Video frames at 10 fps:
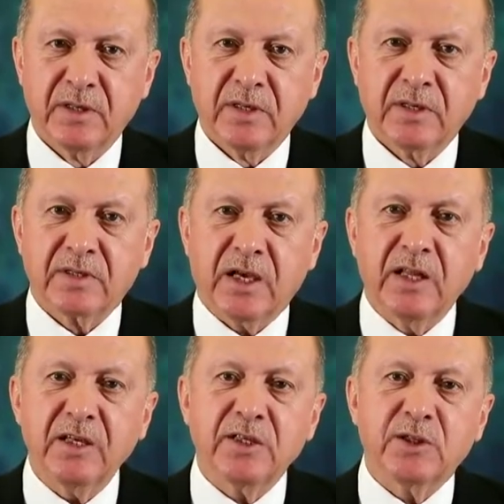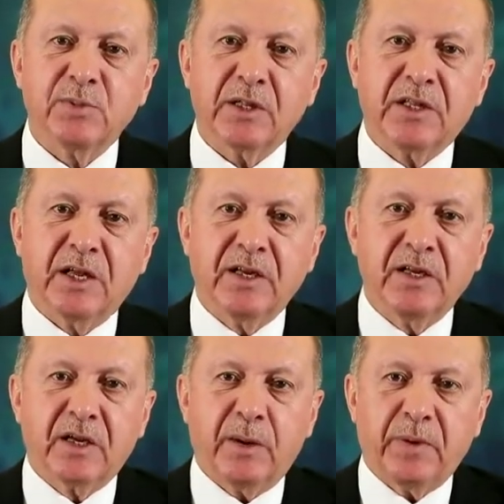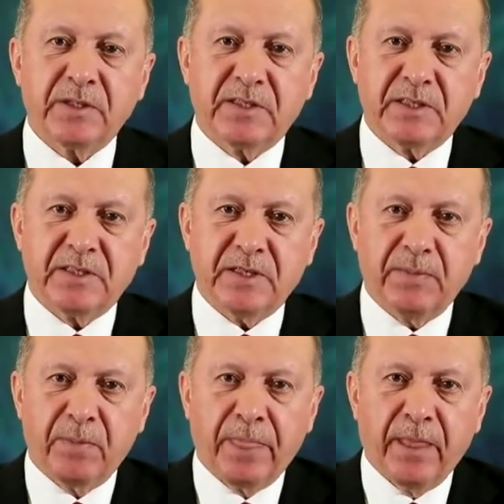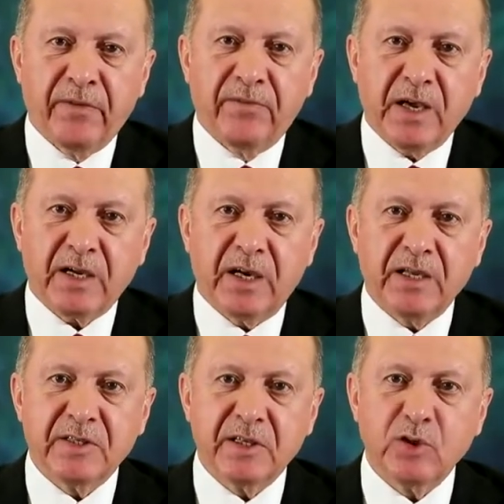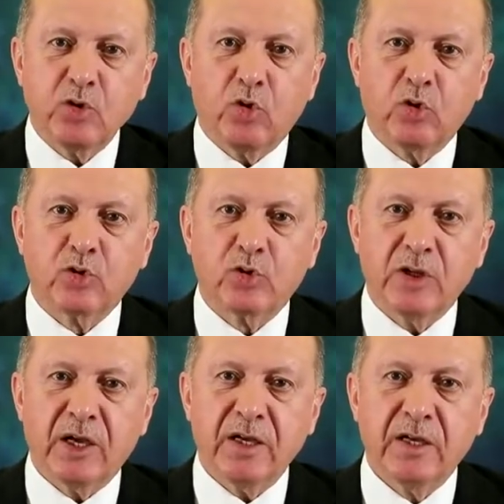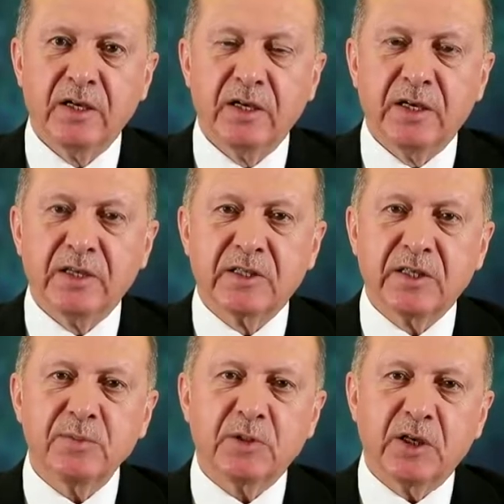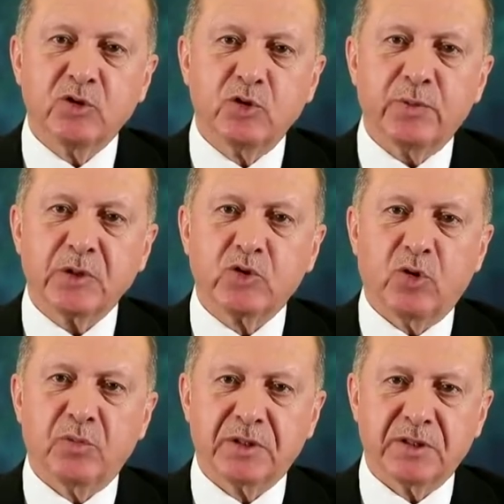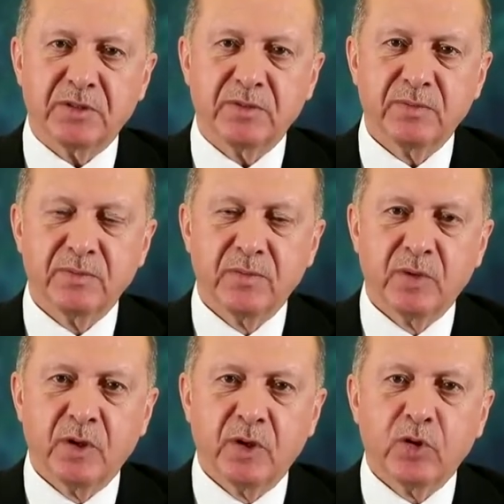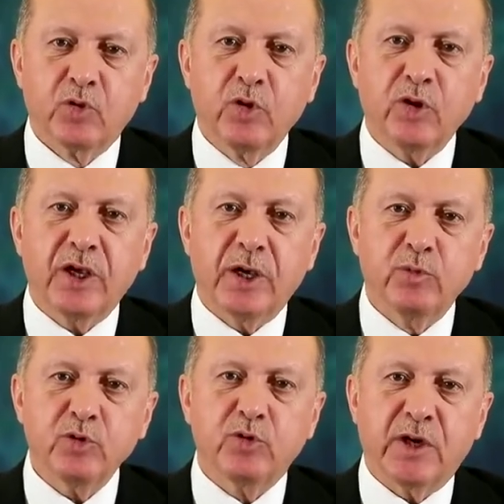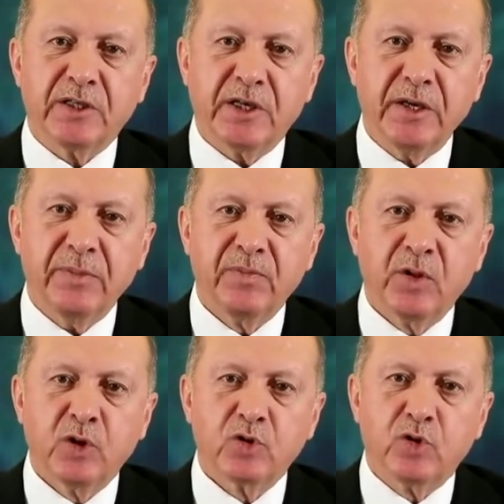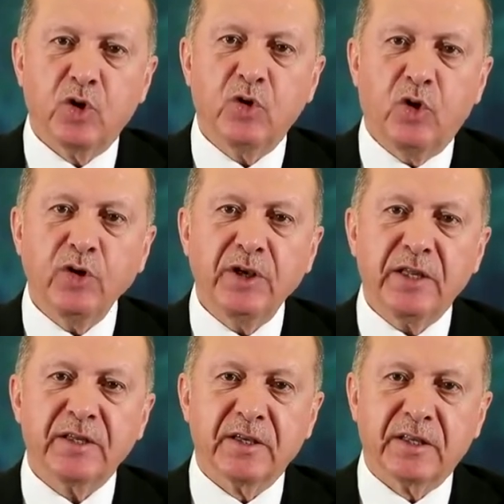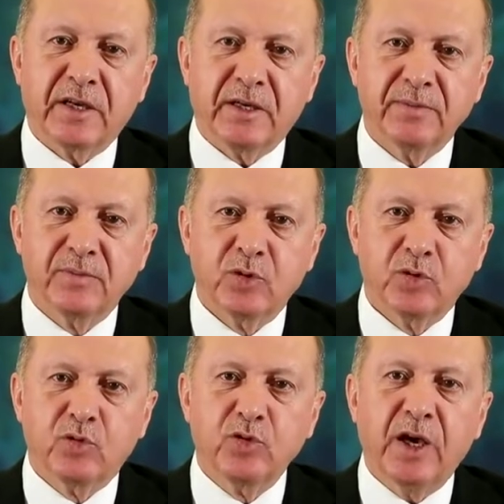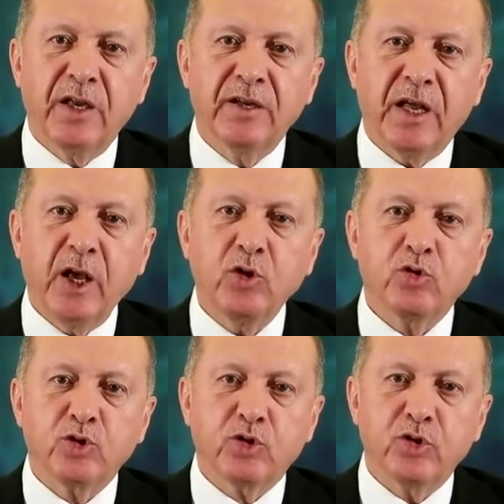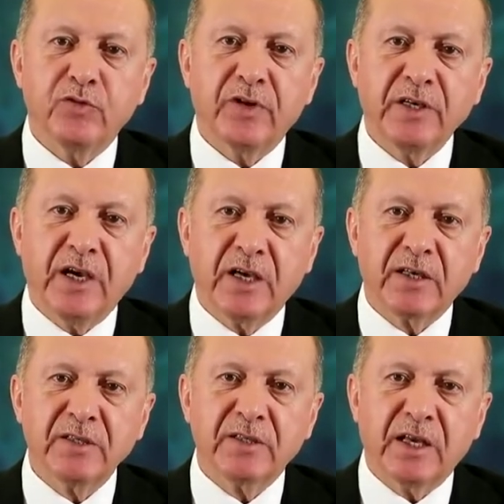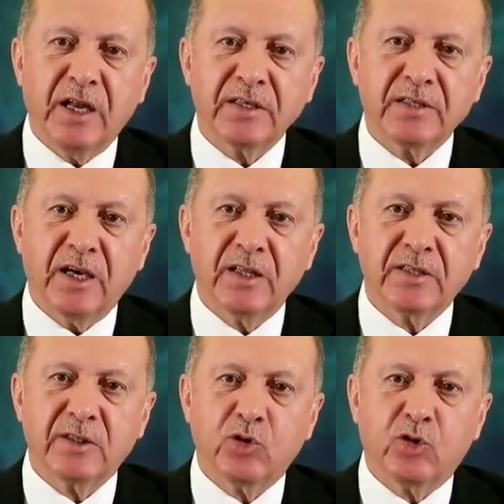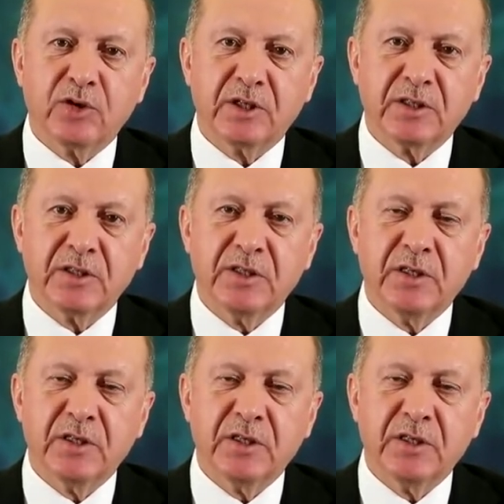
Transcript: Sağlık hizmetlerinin kapasitesi ve kalitesi konusunda hiç kimsenin şüphesi olmasın. Türkiye bu sürece son 17 yılda dünyanın en güçlü ve yaygın genel sağlık sigortasını